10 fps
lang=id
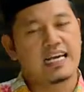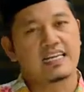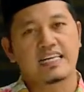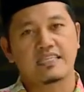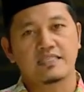
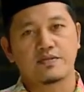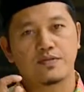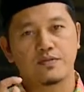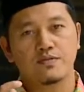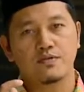karena
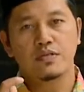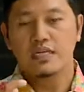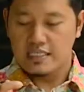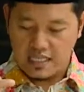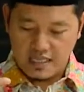itu
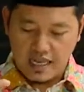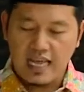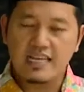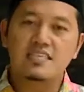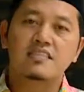
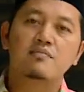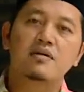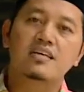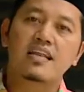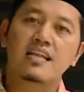setelah kita
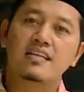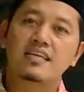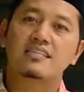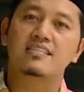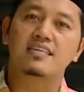
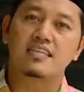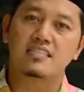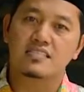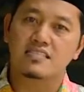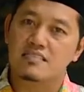mengenalkan dengan
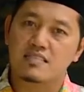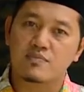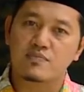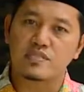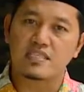
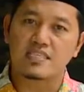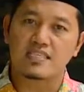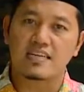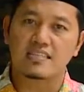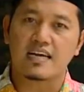sistem
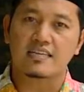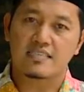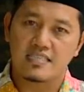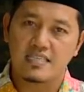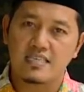cerita
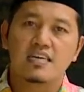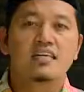tadi,